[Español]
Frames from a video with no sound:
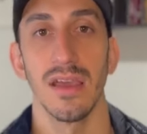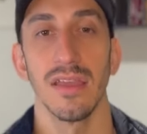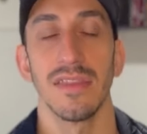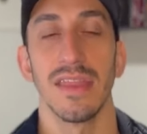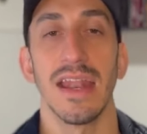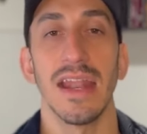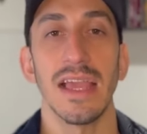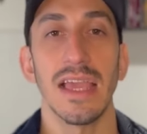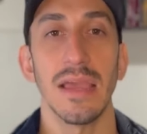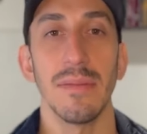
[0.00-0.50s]

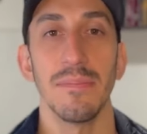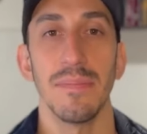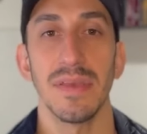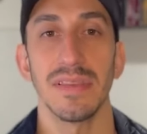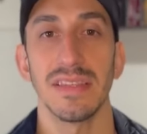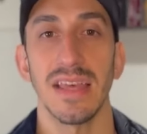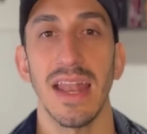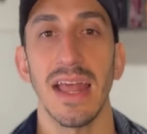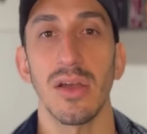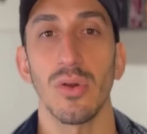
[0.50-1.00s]
Tenés que
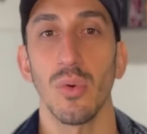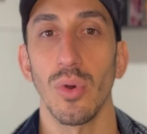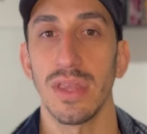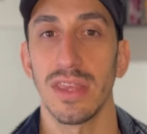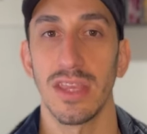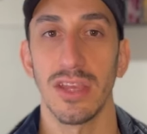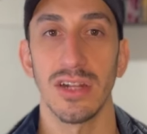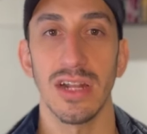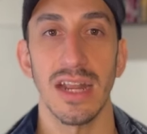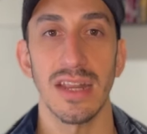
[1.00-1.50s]
empezar a
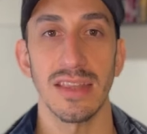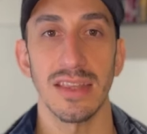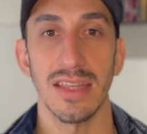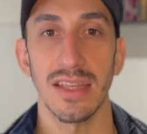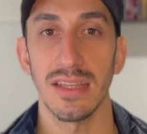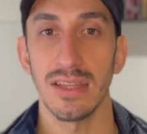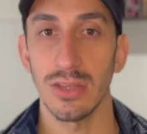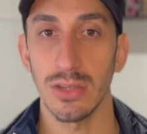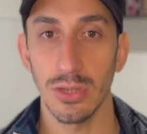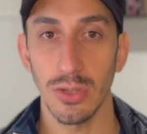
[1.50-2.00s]

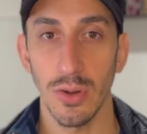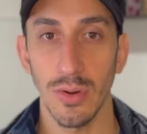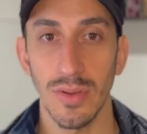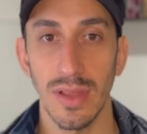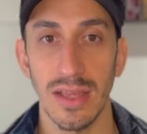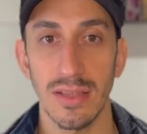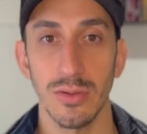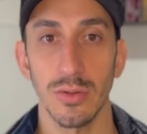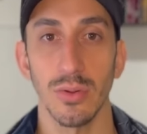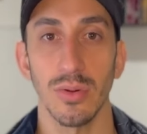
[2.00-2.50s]
cuestionarte
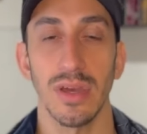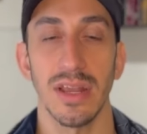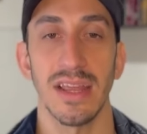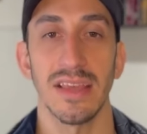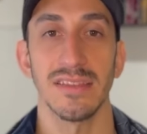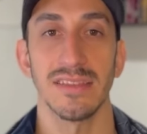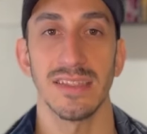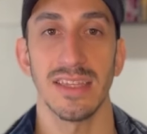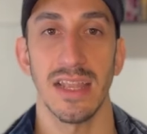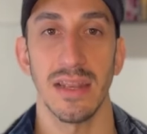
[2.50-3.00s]
todas tus
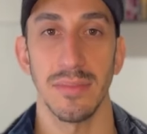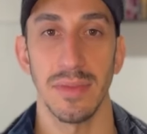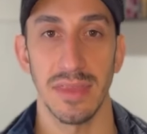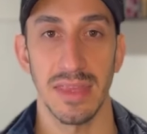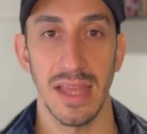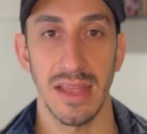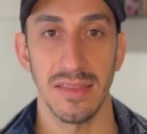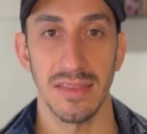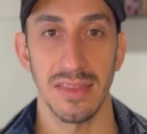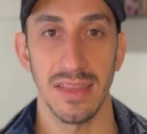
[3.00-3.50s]
creencias
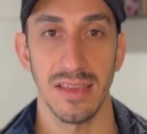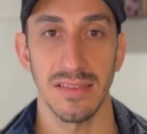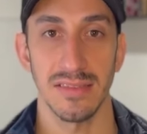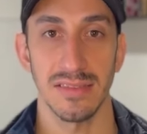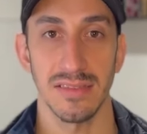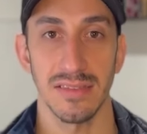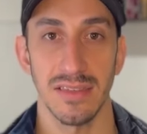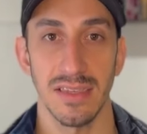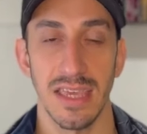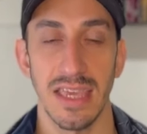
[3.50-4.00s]

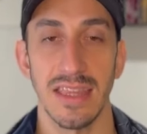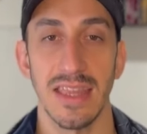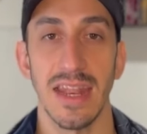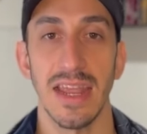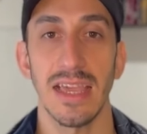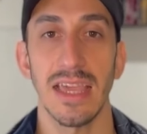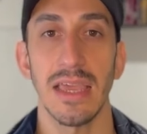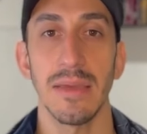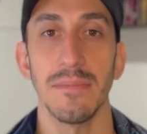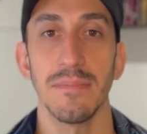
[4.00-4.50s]
limitantes y
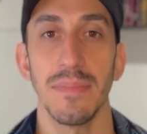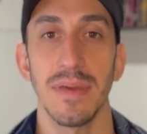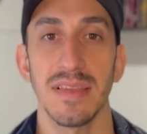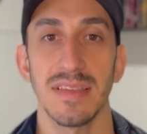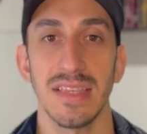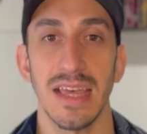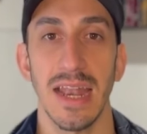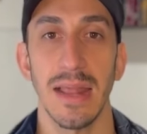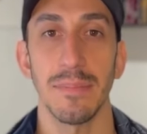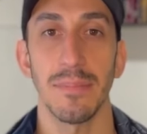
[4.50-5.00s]
tenés que
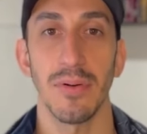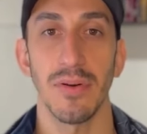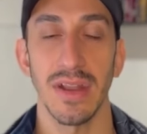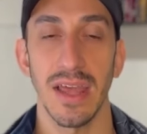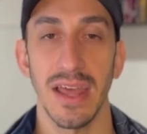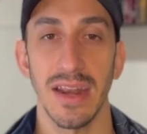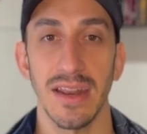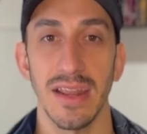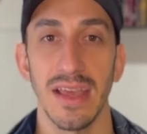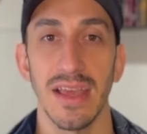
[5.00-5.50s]
empezar a
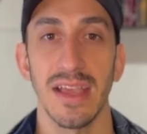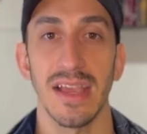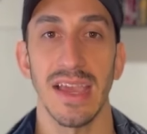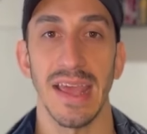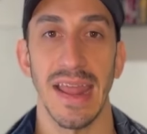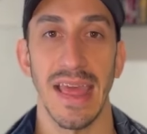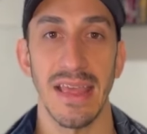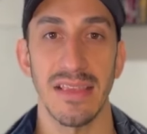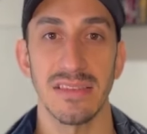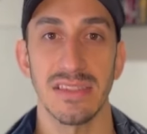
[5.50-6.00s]
poner
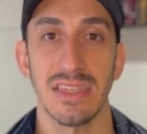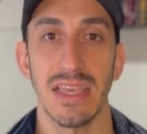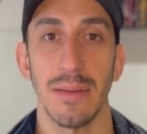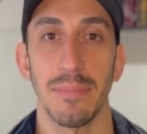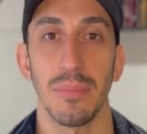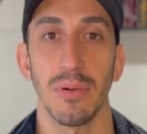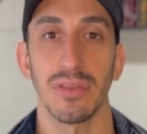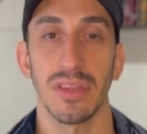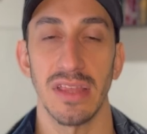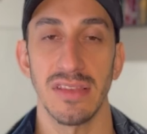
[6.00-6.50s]
creencias
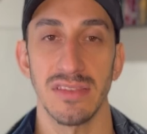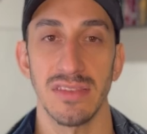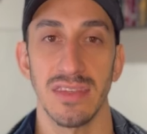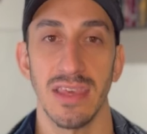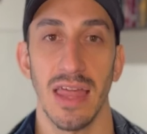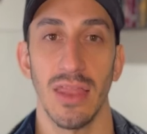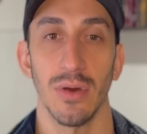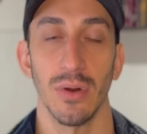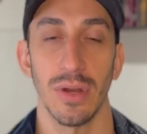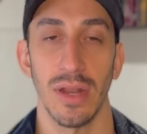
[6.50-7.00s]

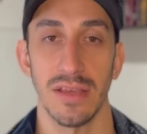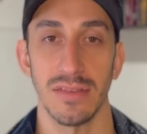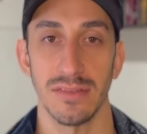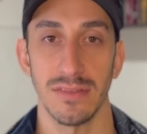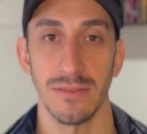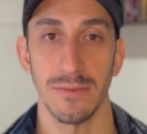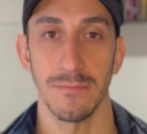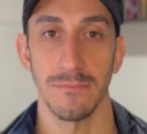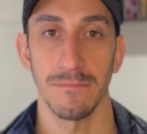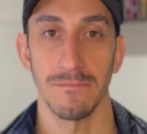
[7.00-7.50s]

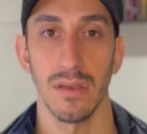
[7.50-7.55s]
potenciadoras.